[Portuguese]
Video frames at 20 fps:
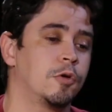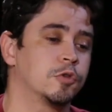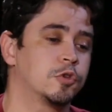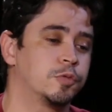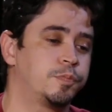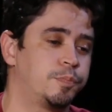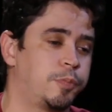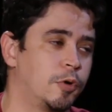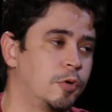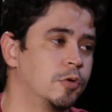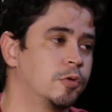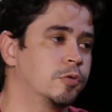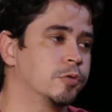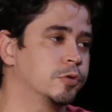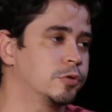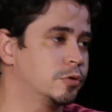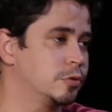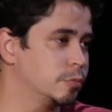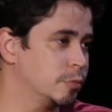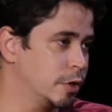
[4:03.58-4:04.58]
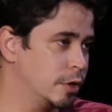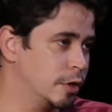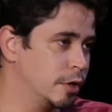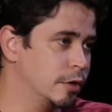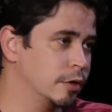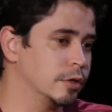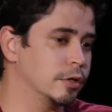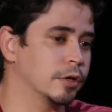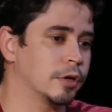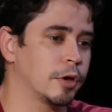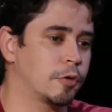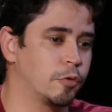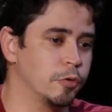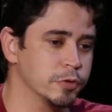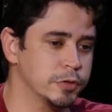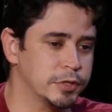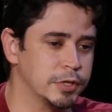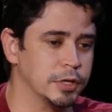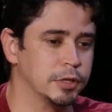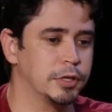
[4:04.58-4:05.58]
aos poucos é,
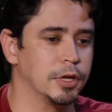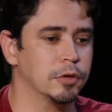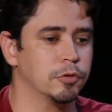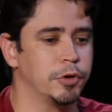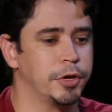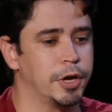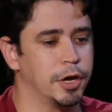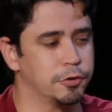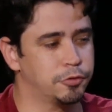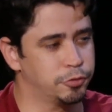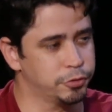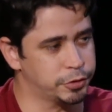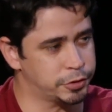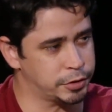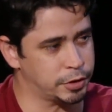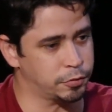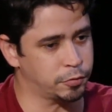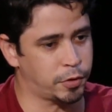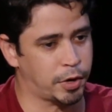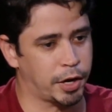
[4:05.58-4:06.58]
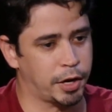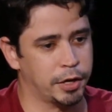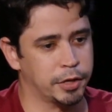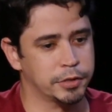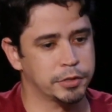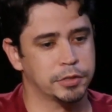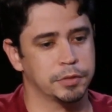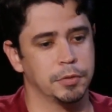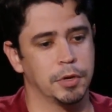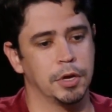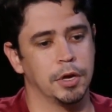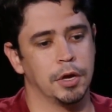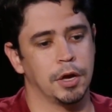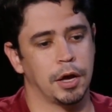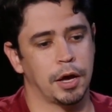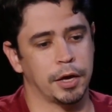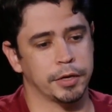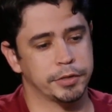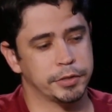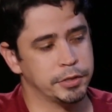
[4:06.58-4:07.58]
concedendo reajustes anuais
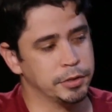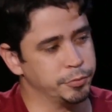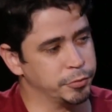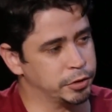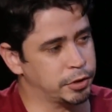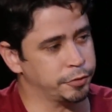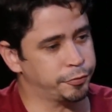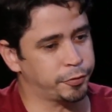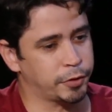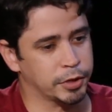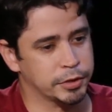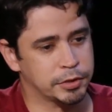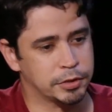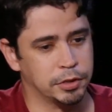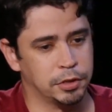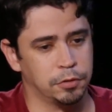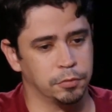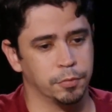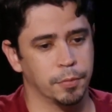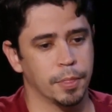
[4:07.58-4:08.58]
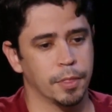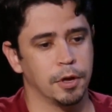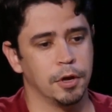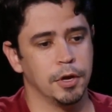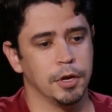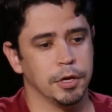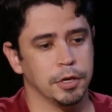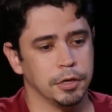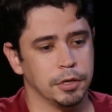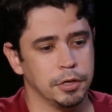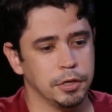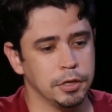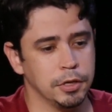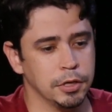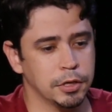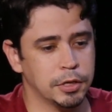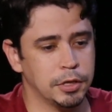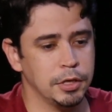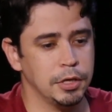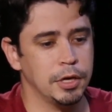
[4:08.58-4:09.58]
acima da inflação
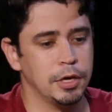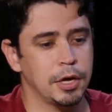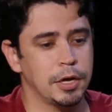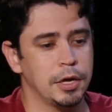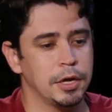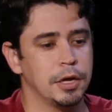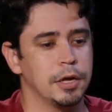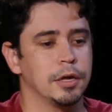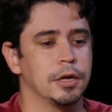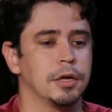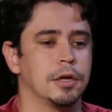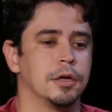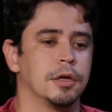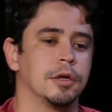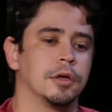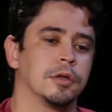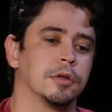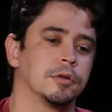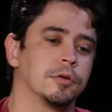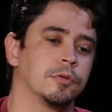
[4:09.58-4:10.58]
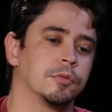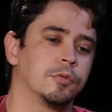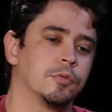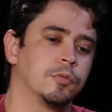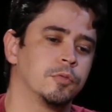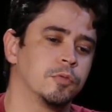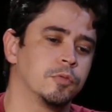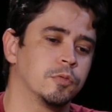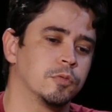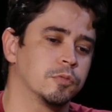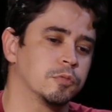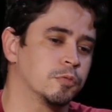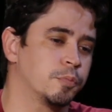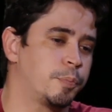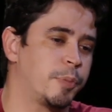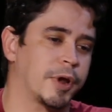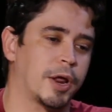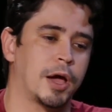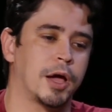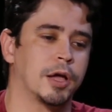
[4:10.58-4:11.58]
e que um
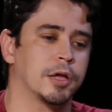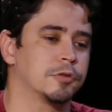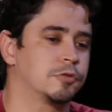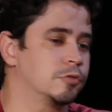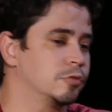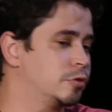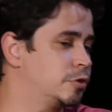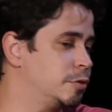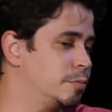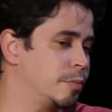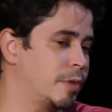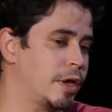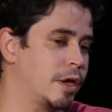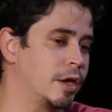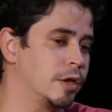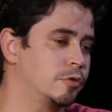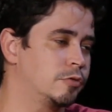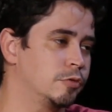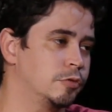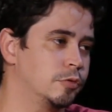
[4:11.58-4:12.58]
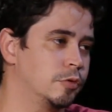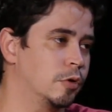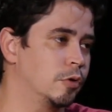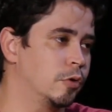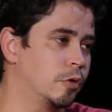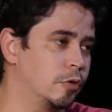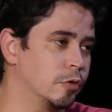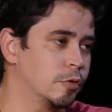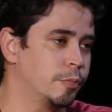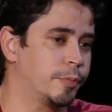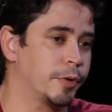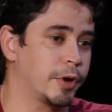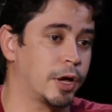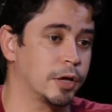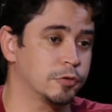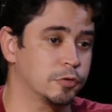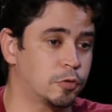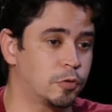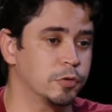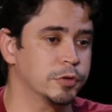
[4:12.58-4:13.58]
prazo de médio ou longo
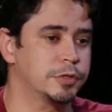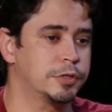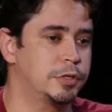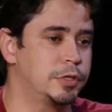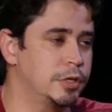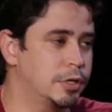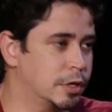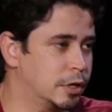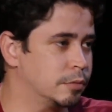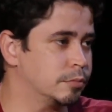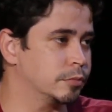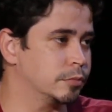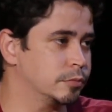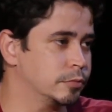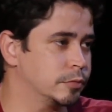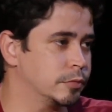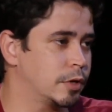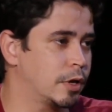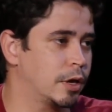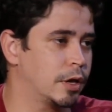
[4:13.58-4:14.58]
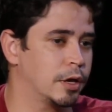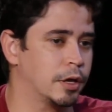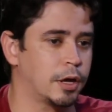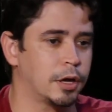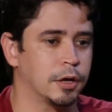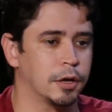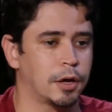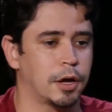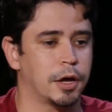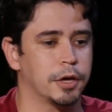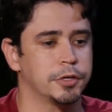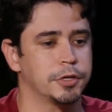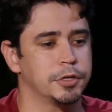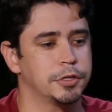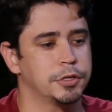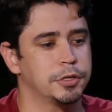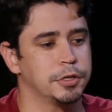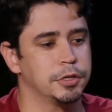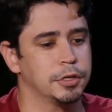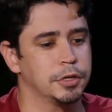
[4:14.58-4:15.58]
prazo consiga é, a,
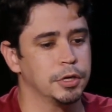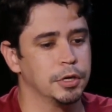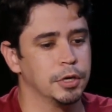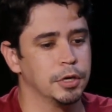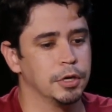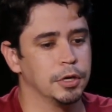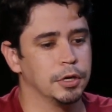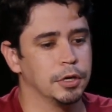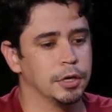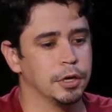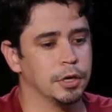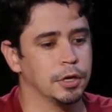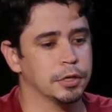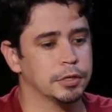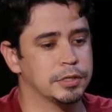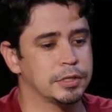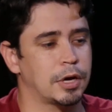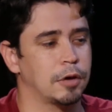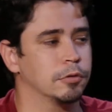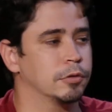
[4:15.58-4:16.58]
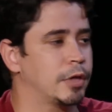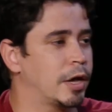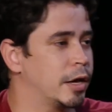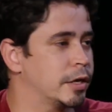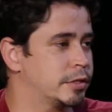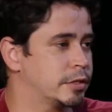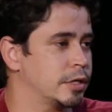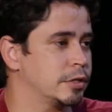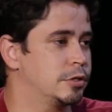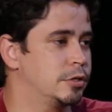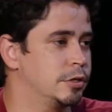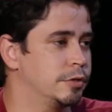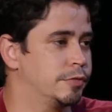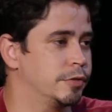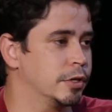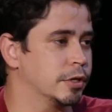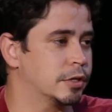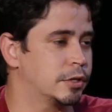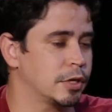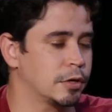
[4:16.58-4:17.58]
gente é, saldar essa
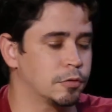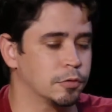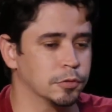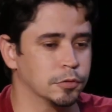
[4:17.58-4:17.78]
dívida que tem